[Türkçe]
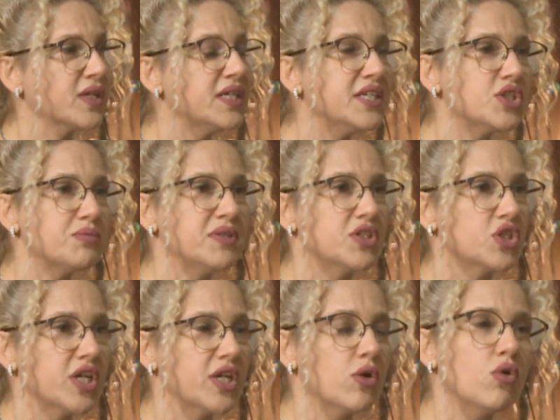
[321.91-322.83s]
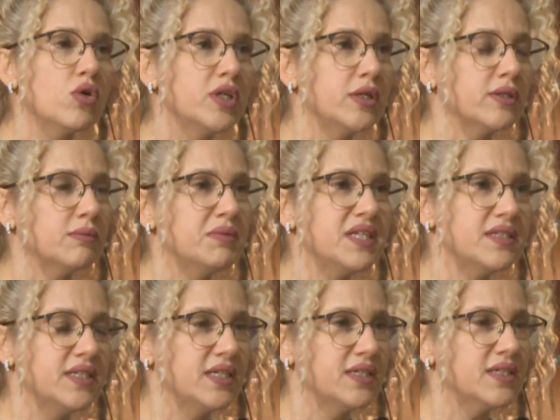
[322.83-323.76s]
hiçbir şey öyle
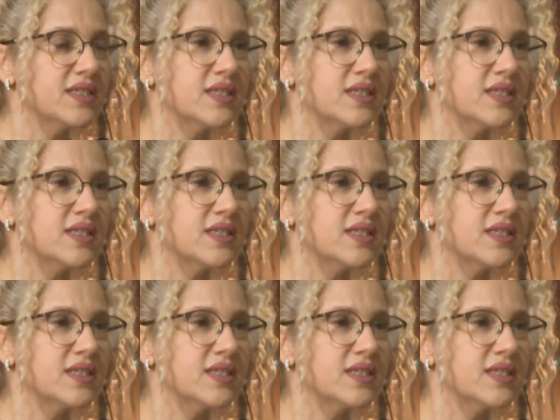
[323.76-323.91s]
bildiğiniz